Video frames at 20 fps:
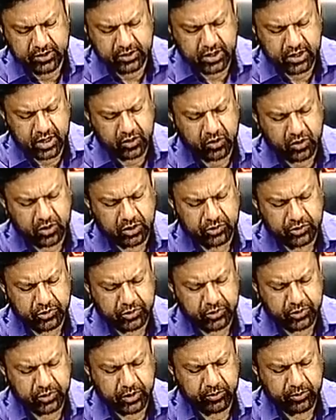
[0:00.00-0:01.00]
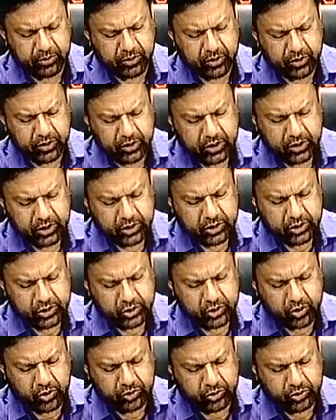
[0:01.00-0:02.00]
জানিয়েছে না করার জন্য এবং
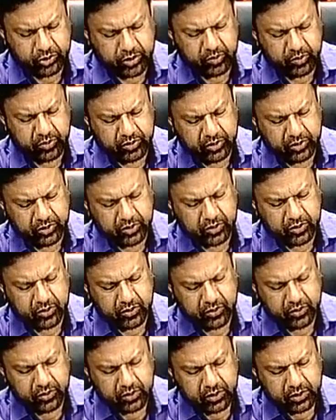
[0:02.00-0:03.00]
সংসদের প্রতিও